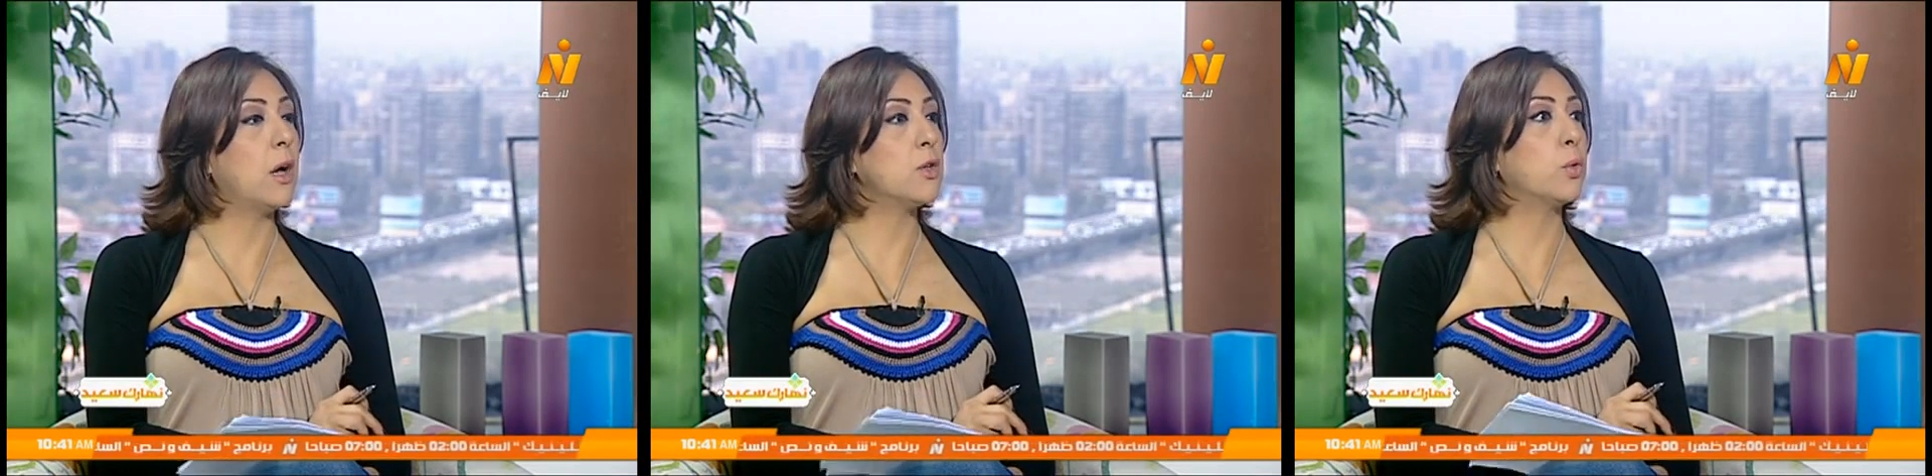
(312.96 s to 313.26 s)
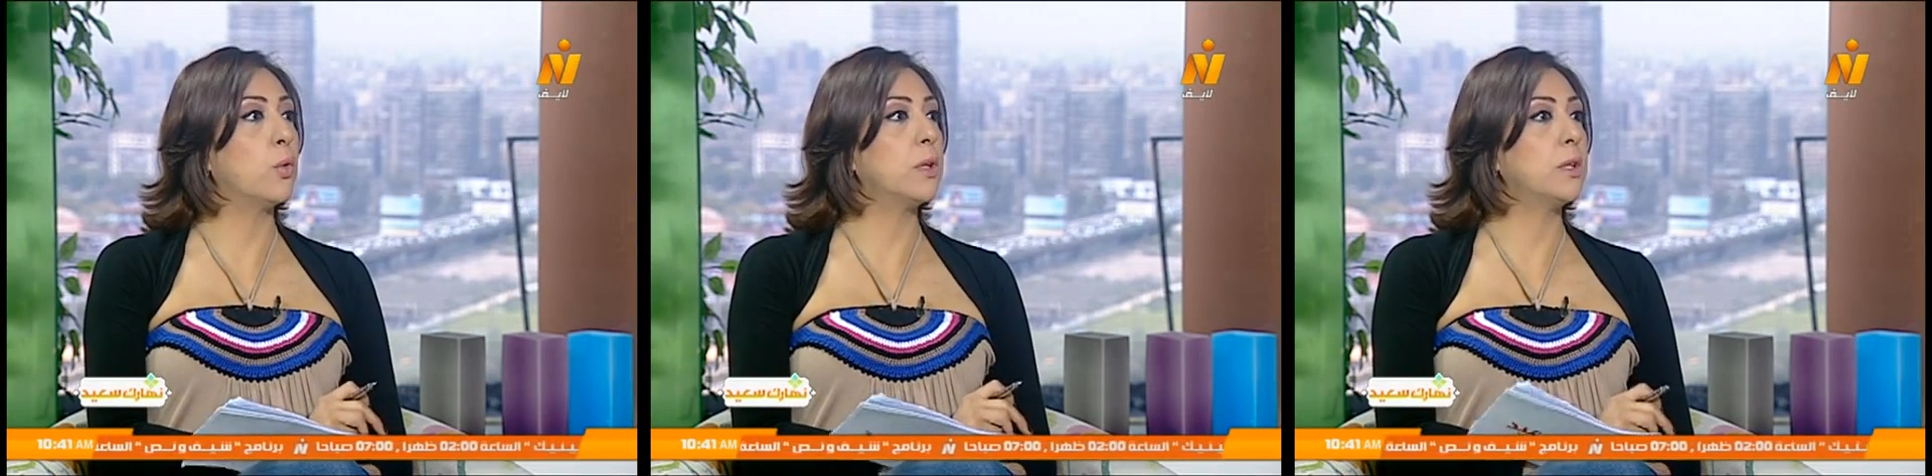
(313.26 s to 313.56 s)

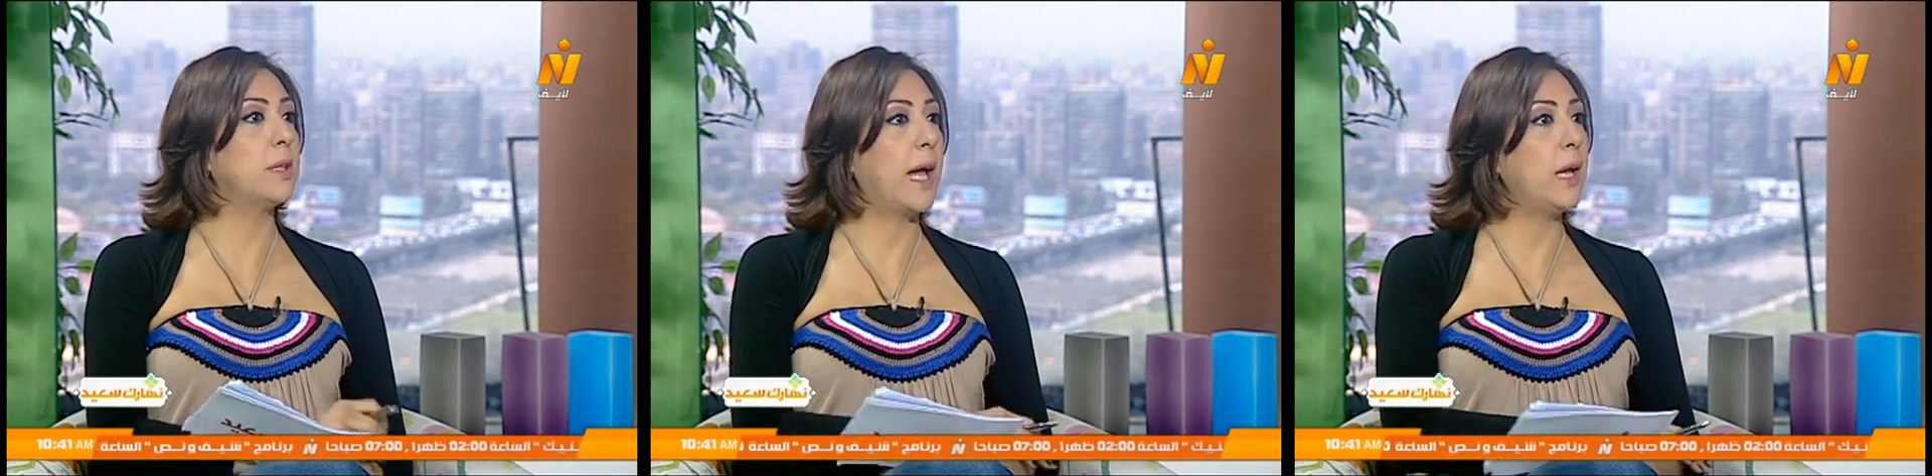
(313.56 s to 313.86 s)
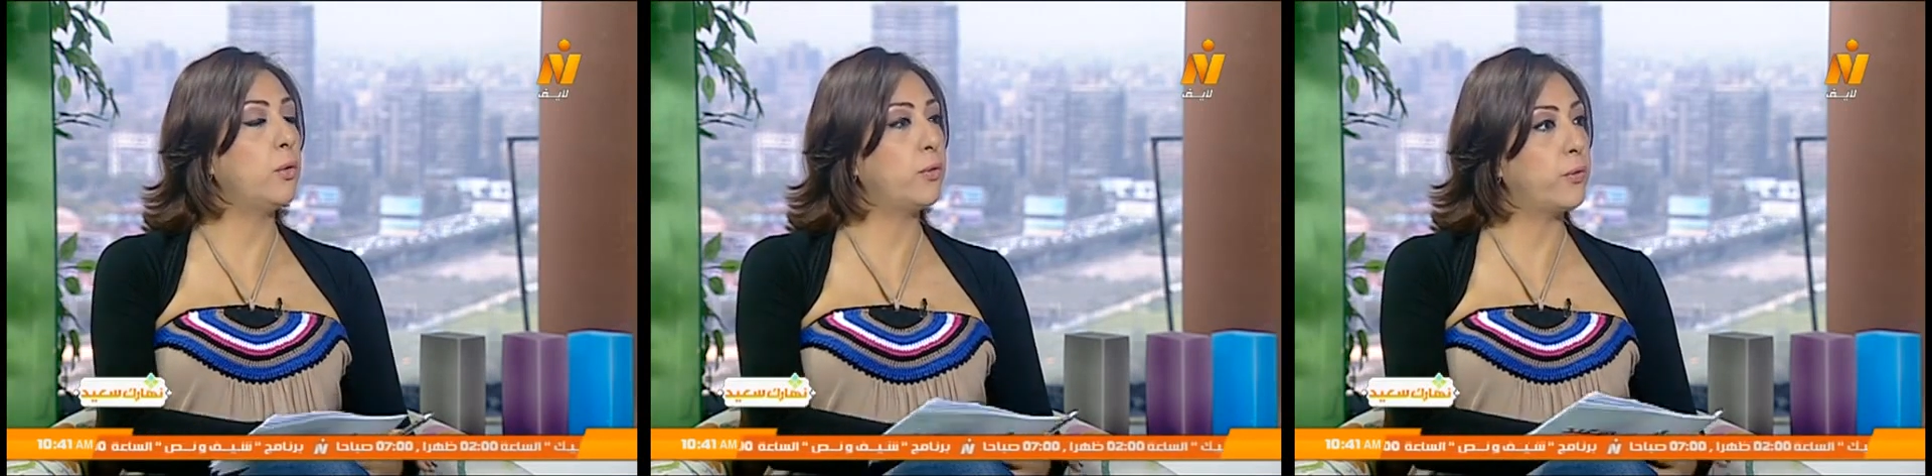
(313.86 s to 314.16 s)
اقصد قوات
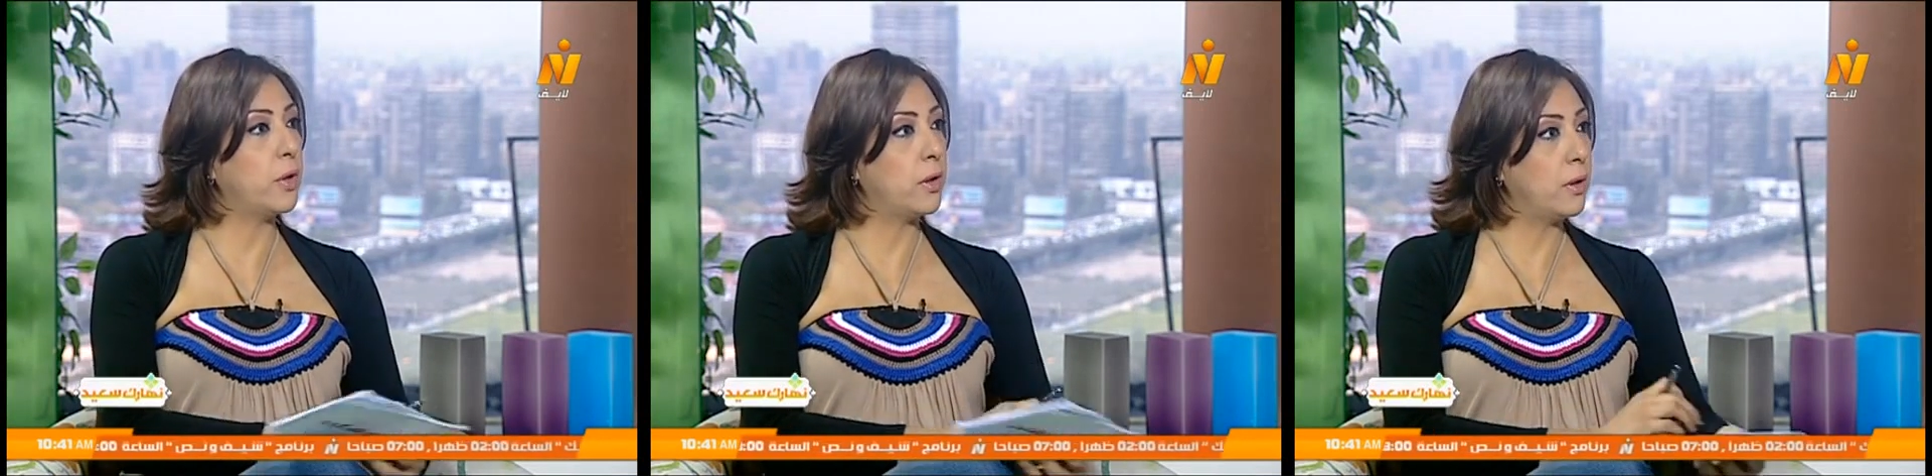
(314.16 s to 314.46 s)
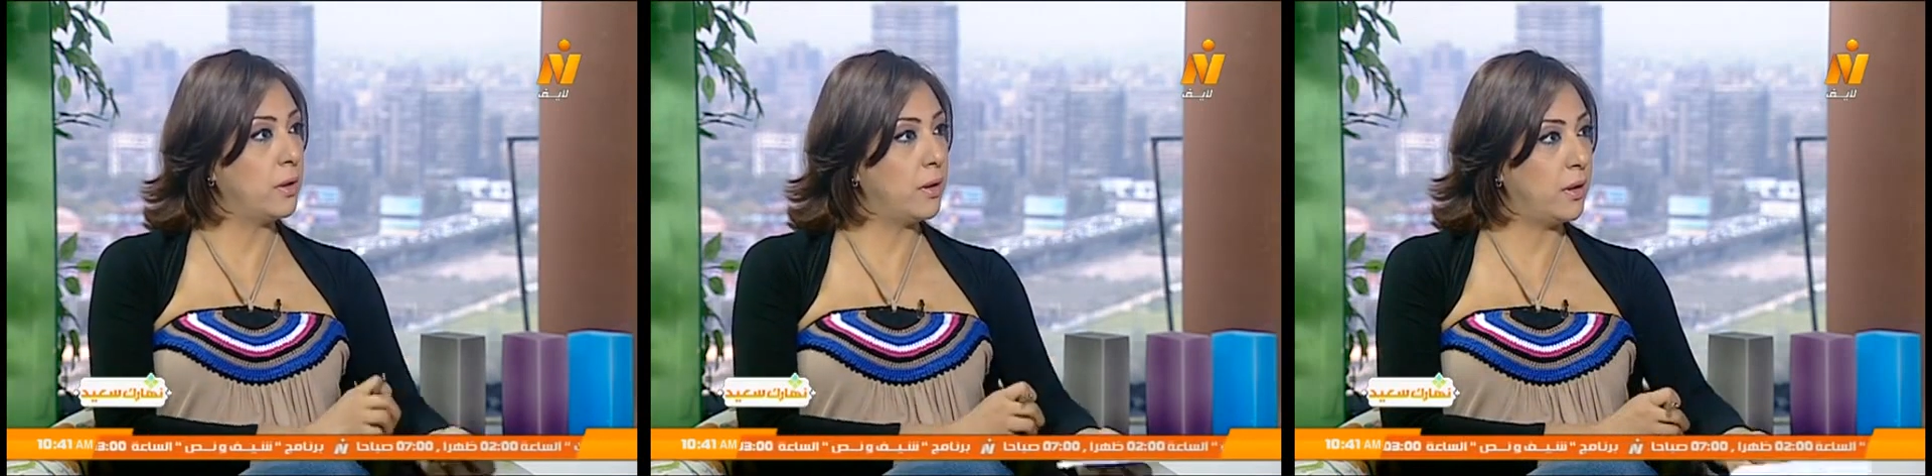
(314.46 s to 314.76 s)
التحالف
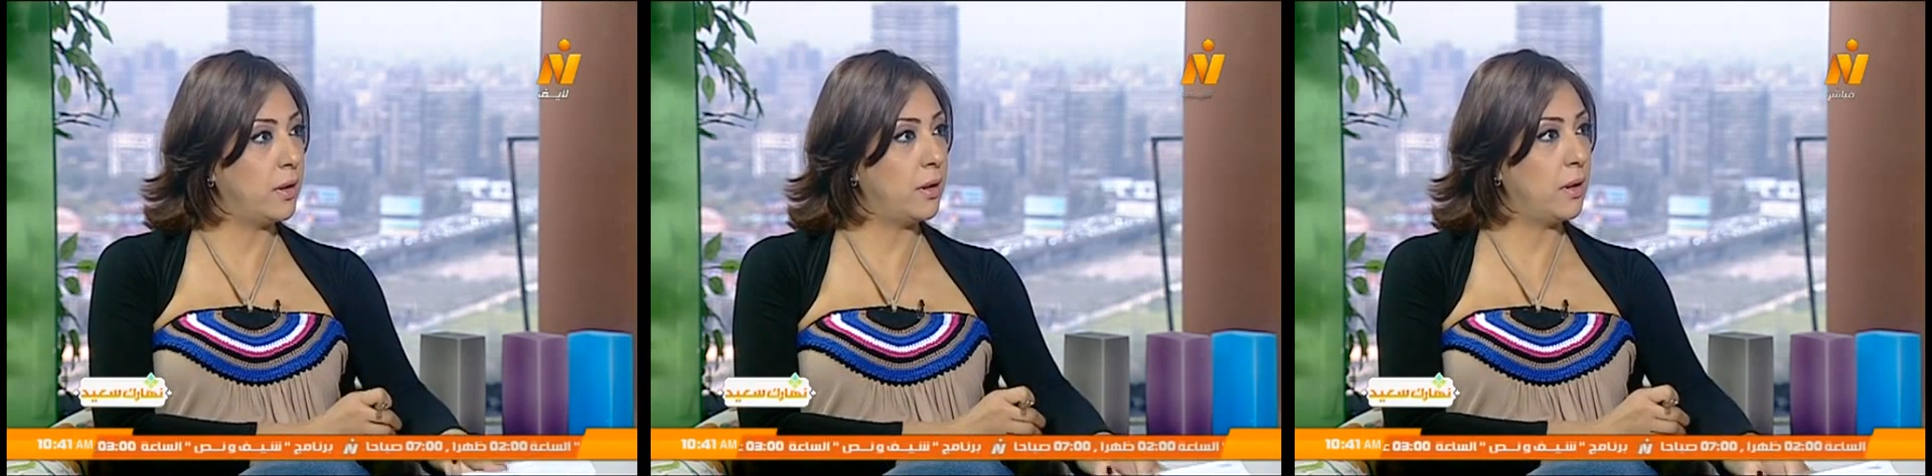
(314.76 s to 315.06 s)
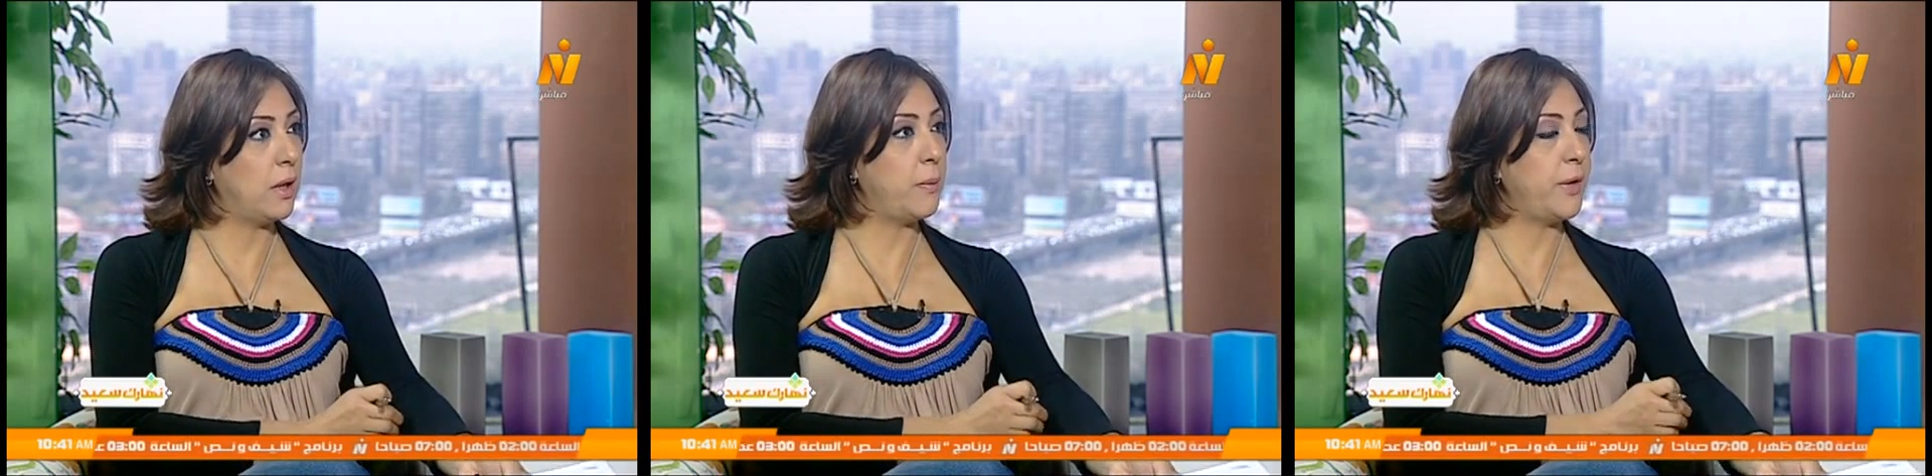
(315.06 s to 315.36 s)

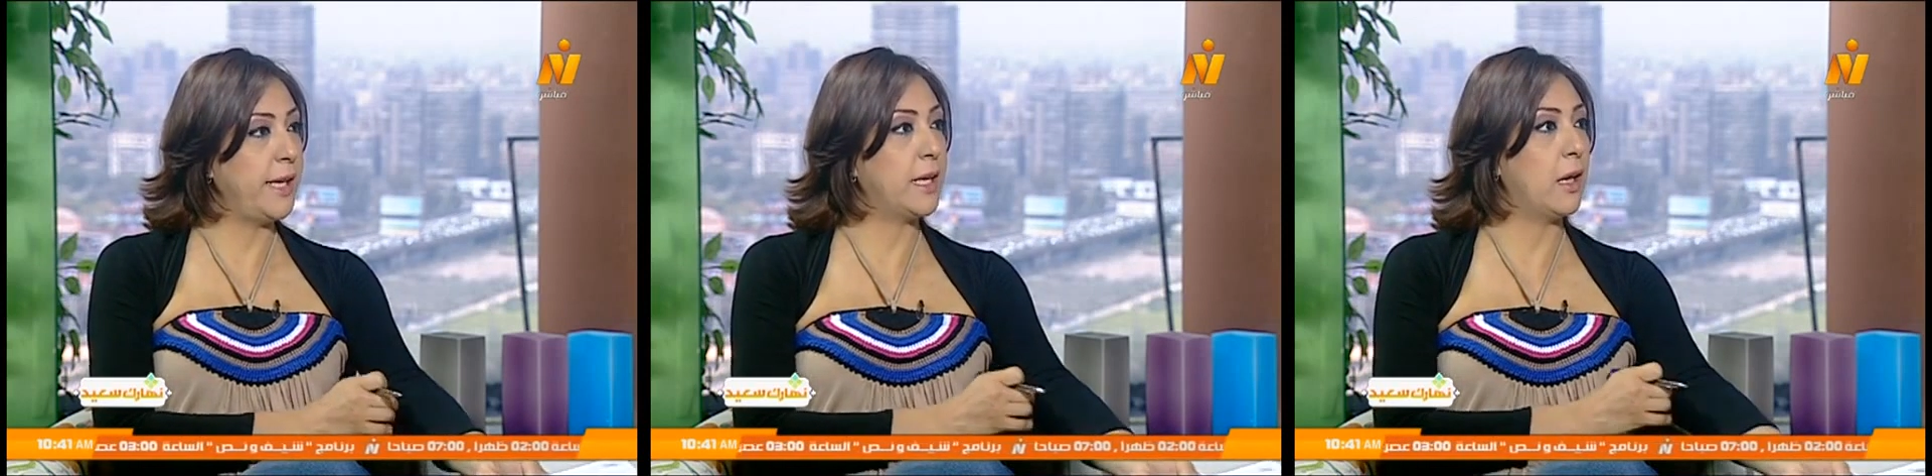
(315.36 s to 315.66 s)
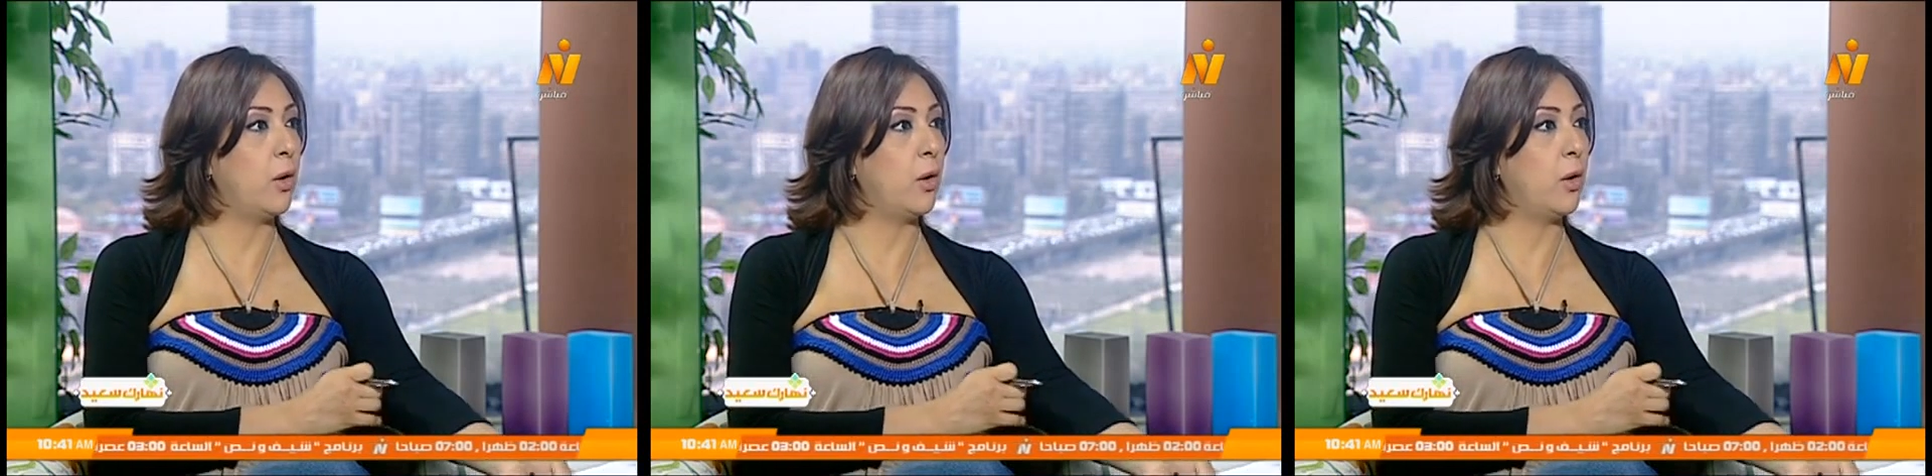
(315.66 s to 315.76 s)
آه، امريكا